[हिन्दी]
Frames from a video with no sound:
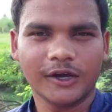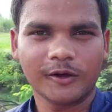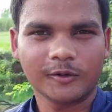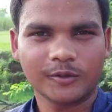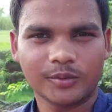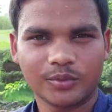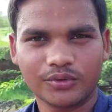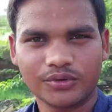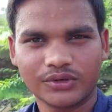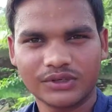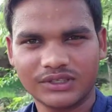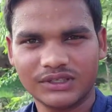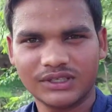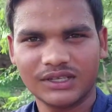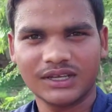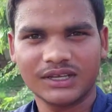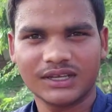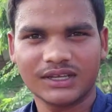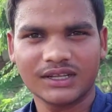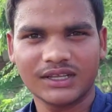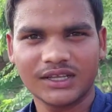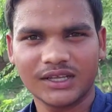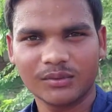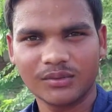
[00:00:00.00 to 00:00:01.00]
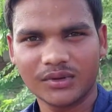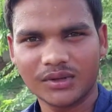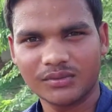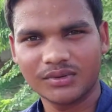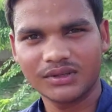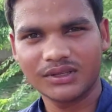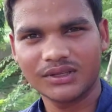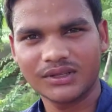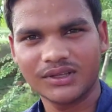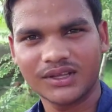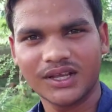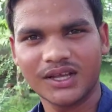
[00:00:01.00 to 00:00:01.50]
आप सपोर्ट किया करें हमें
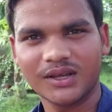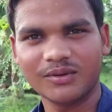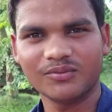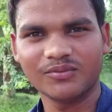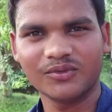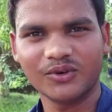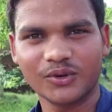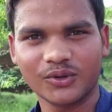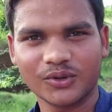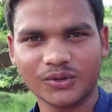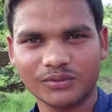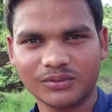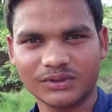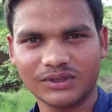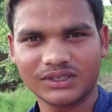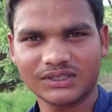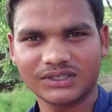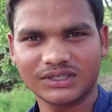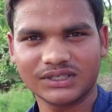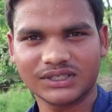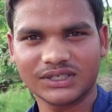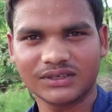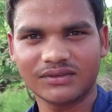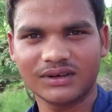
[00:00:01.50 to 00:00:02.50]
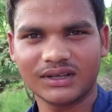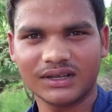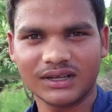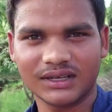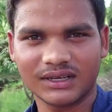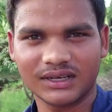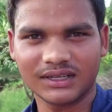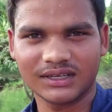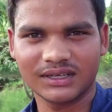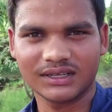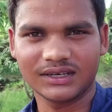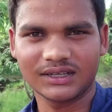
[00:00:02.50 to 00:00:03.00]
भी हम लोग भी अच्छे अच्छे
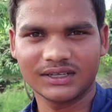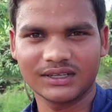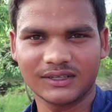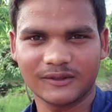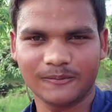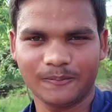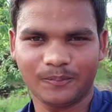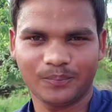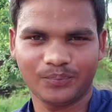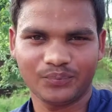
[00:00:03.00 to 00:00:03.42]
ब्लाग लेकर आएँ